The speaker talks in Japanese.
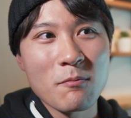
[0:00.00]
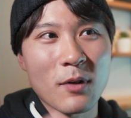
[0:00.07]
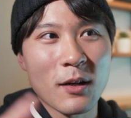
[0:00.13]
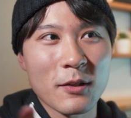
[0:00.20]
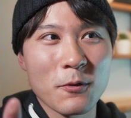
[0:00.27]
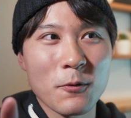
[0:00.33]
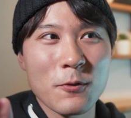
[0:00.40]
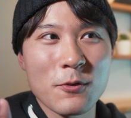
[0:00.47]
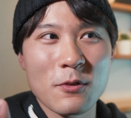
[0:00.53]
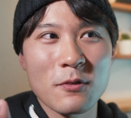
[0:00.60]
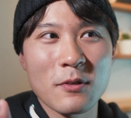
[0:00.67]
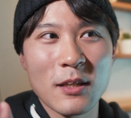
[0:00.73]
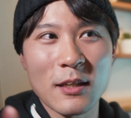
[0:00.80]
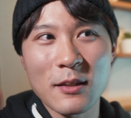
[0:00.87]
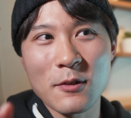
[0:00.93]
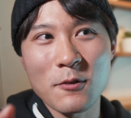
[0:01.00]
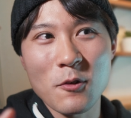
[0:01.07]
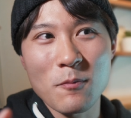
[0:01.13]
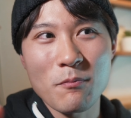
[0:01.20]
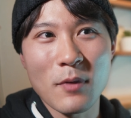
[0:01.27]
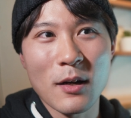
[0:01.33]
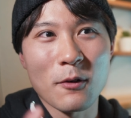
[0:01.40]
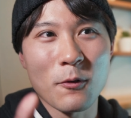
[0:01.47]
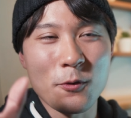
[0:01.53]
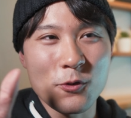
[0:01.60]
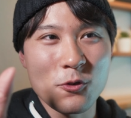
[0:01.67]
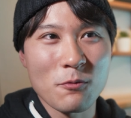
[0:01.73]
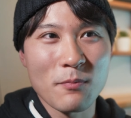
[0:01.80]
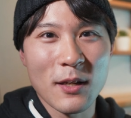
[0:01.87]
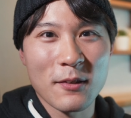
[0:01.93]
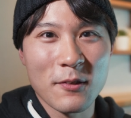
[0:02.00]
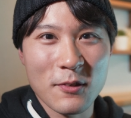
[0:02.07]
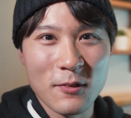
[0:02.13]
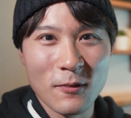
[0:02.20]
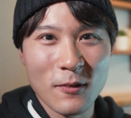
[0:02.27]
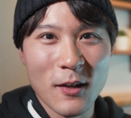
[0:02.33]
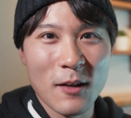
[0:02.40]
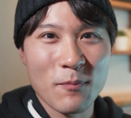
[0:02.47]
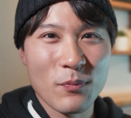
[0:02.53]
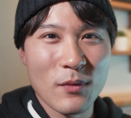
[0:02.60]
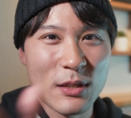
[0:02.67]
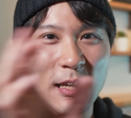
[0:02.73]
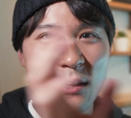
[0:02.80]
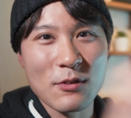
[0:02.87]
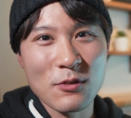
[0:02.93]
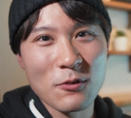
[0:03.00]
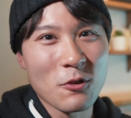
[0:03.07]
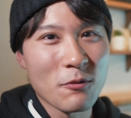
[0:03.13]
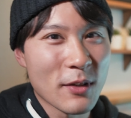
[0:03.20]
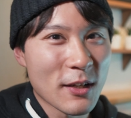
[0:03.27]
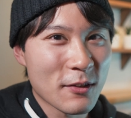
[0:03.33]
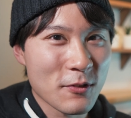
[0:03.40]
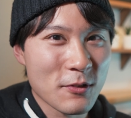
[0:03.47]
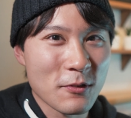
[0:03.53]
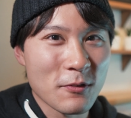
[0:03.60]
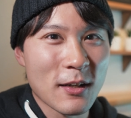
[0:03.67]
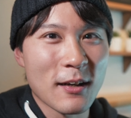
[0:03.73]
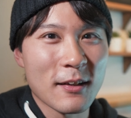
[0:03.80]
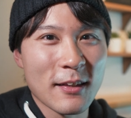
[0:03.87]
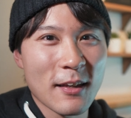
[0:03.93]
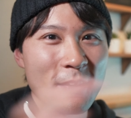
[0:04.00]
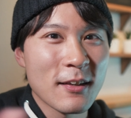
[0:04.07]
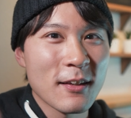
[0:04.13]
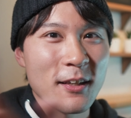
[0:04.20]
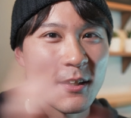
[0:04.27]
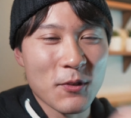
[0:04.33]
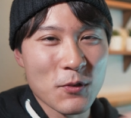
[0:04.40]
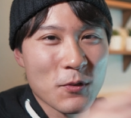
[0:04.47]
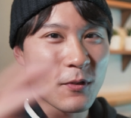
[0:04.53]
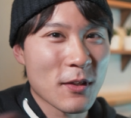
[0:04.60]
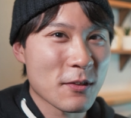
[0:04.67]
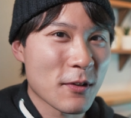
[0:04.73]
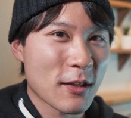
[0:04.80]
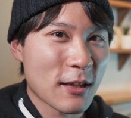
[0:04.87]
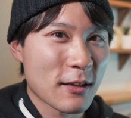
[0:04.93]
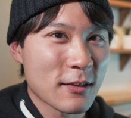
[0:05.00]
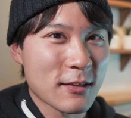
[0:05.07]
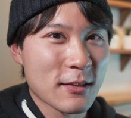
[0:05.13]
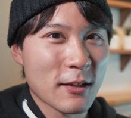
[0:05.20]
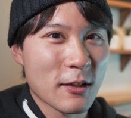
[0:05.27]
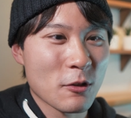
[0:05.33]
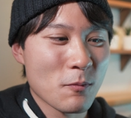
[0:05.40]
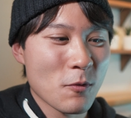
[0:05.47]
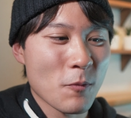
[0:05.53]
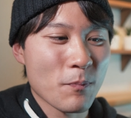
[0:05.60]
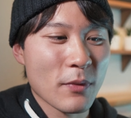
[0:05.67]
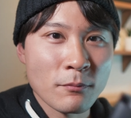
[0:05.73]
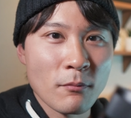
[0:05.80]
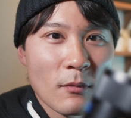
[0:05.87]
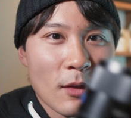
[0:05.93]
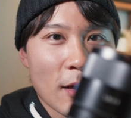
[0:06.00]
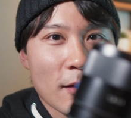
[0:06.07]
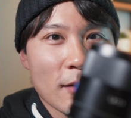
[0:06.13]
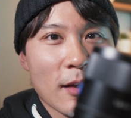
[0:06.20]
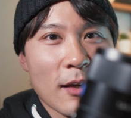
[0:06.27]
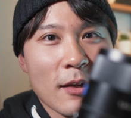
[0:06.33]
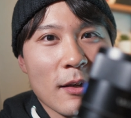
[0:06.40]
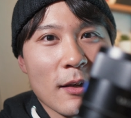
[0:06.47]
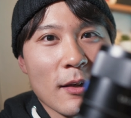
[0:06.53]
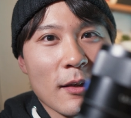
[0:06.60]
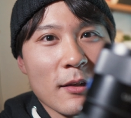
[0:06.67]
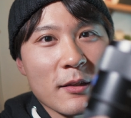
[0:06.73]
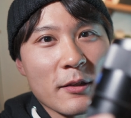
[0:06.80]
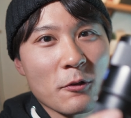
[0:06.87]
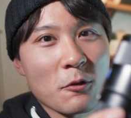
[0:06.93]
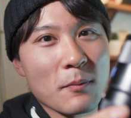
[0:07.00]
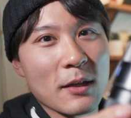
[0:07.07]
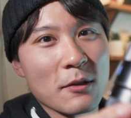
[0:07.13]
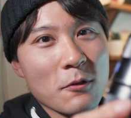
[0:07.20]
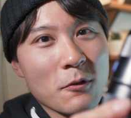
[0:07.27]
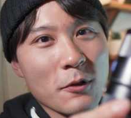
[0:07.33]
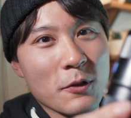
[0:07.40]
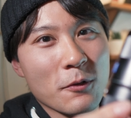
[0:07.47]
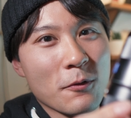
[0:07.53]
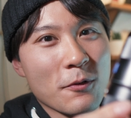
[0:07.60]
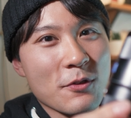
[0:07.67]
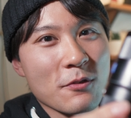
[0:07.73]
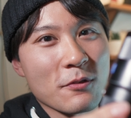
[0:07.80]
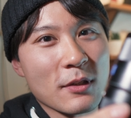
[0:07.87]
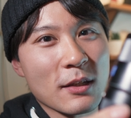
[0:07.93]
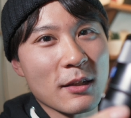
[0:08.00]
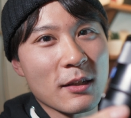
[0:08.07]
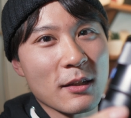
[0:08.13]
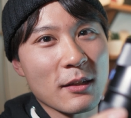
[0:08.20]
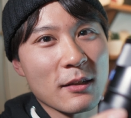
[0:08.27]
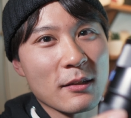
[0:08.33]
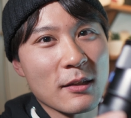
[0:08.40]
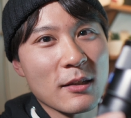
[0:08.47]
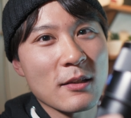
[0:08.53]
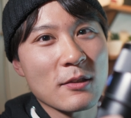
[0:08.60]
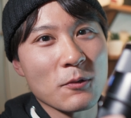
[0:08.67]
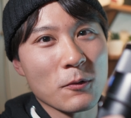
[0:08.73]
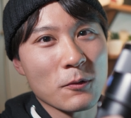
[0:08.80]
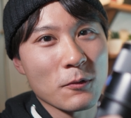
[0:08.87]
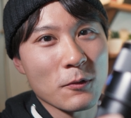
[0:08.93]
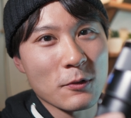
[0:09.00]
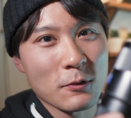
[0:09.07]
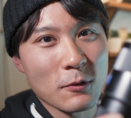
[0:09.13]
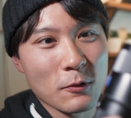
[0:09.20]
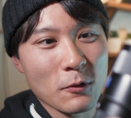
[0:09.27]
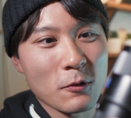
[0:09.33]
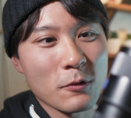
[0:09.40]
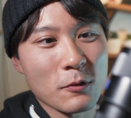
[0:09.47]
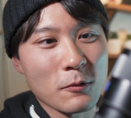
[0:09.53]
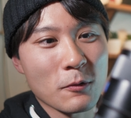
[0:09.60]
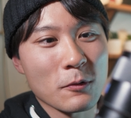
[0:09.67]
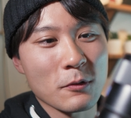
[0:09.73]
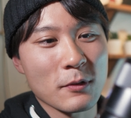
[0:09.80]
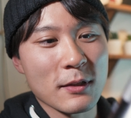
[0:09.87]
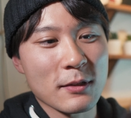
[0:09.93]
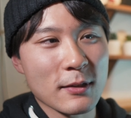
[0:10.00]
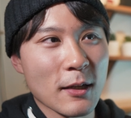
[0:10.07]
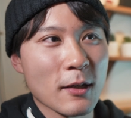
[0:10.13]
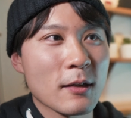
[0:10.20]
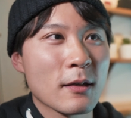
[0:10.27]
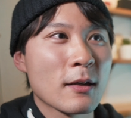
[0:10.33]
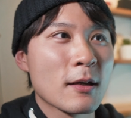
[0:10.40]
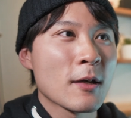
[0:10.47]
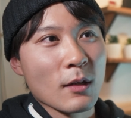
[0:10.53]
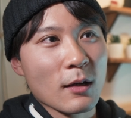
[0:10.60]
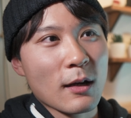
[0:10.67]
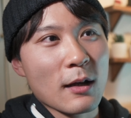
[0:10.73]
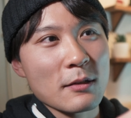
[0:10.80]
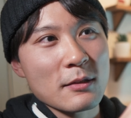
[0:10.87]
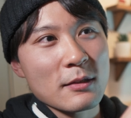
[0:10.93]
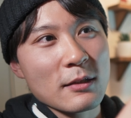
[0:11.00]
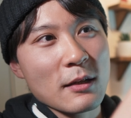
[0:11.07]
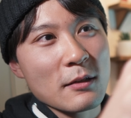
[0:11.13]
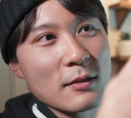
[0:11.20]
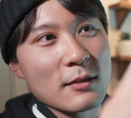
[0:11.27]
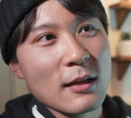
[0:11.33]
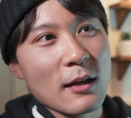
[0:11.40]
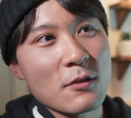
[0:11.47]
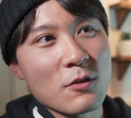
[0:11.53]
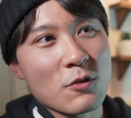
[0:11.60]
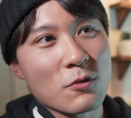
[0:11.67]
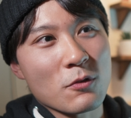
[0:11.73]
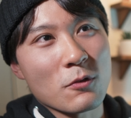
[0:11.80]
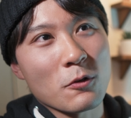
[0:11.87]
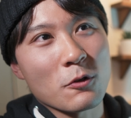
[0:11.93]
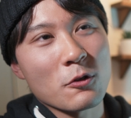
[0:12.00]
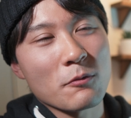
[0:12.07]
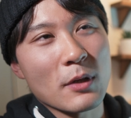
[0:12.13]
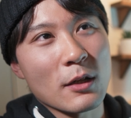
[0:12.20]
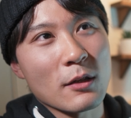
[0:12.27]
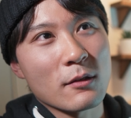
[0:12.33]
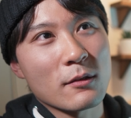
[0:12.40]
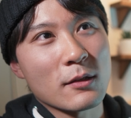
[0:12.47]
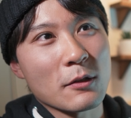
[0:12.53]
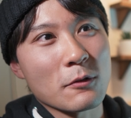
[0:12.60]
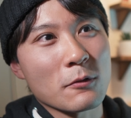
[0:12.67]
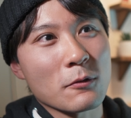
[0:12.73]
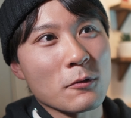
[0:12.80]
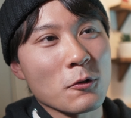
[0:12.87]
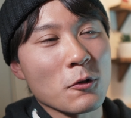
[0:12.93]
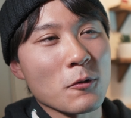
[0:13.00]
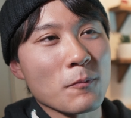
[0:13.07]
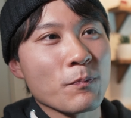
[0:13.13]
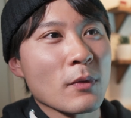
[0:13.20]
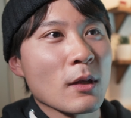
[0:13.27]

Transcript: まあ、標準域を ごじゅうミリ とするか さんじゅうごミリ とするかはね人それぞれなんですけれども、だいたい広めの標準域に相当するということですね。換算 さんじゅうろくミリ っていうと